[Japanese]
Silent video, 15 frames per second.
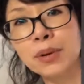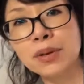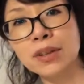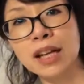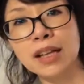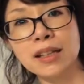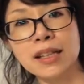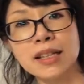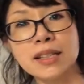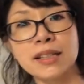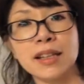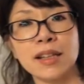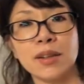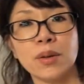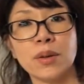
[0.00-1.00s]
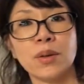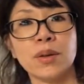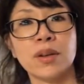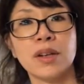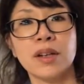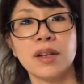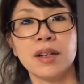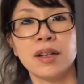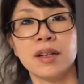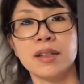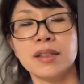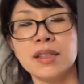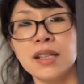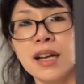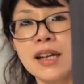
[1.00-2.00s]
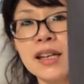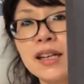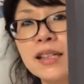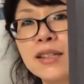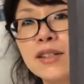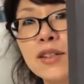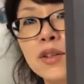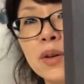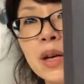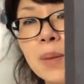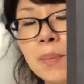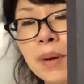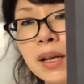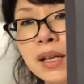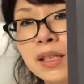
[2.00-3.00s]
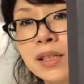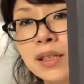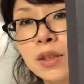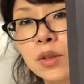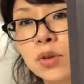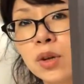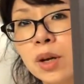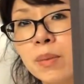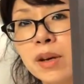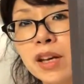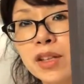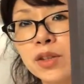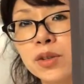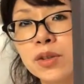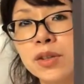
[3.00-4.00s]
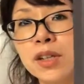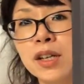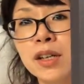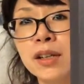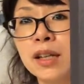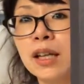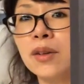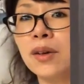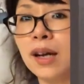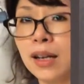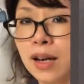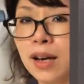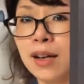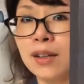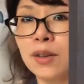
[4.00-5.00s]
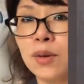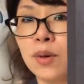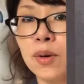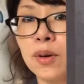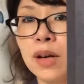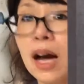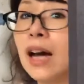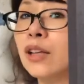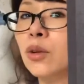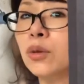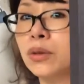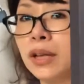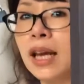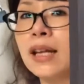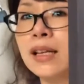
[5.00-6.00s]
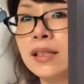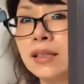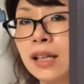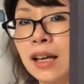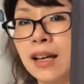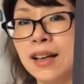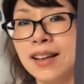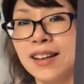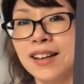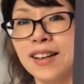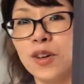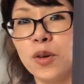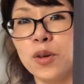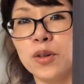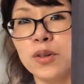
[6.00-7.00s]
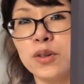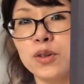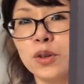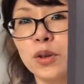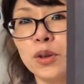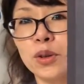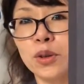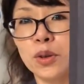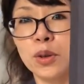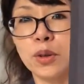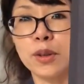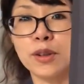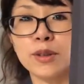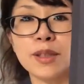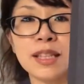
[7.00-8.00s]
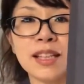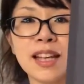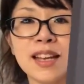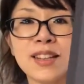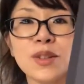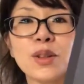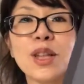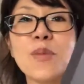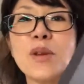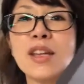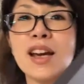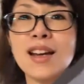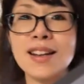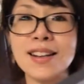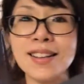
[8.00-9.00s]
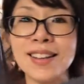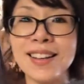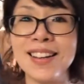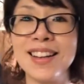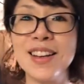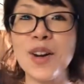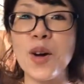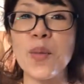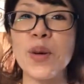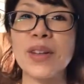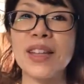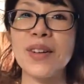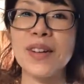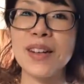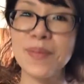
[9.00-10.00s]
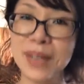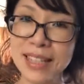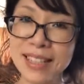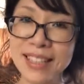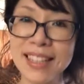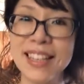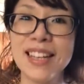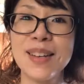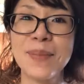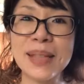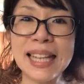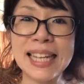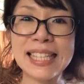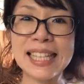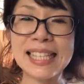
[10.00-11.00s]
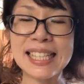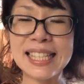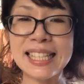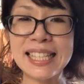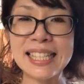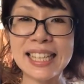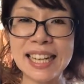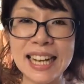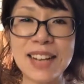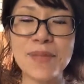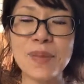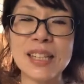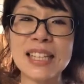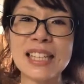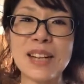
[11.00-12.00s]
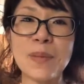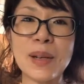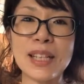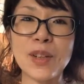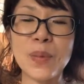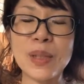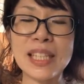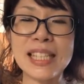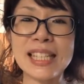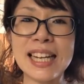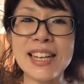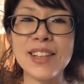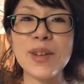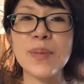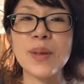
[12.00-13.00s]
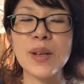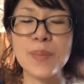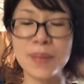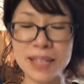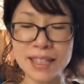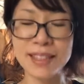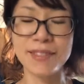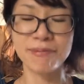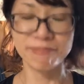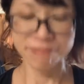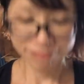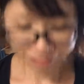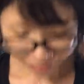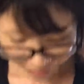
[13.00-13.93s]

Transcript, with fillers: プルなんですけど使いやすいのはやっぱり白とかベージュなのかなとあとグレーですねをちょっと取り寄せて塗ってみたいなって思っておりますまた写真にしたら皆様にお見せしたいと思います